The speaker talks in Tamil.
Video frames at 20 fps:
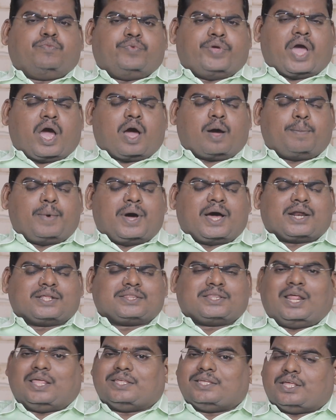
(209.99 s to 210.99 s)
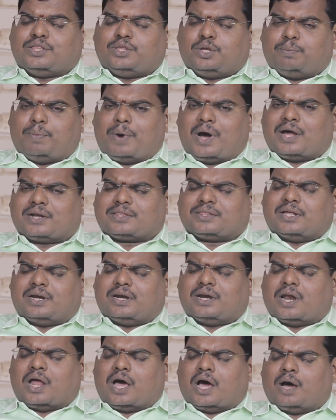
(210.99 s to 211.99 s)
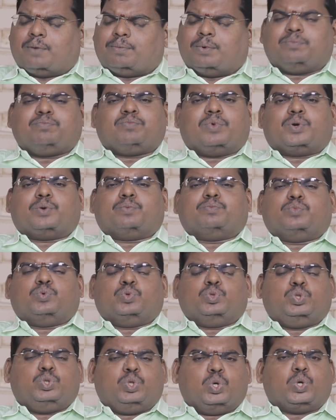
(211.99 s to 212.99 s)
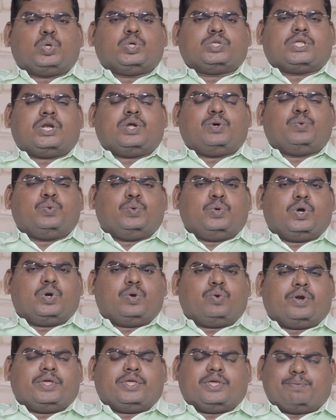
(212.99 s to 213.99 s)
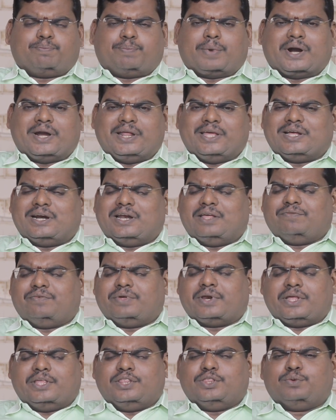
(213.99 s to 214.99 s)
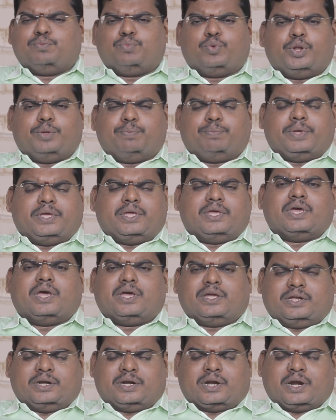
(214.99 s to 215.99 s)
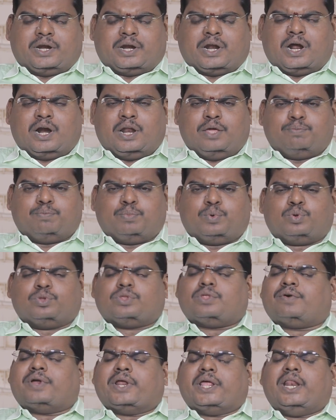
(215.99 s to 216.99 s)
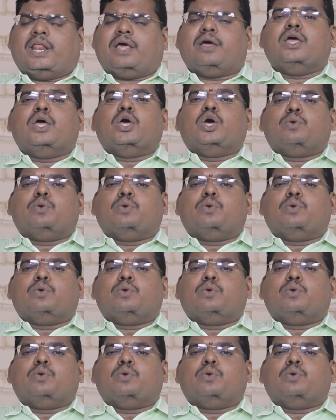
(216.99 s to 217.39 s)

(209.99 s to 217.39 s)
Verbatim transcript: வியாபாரத்தில் எதிர்பார்த்த லாபம் வரும் உத்தியோகத்தில் உங்களுடைய பணிகளை விரைந்து முடிப்பீங்க இன்றைய நாளை பொறுத்தவரையில்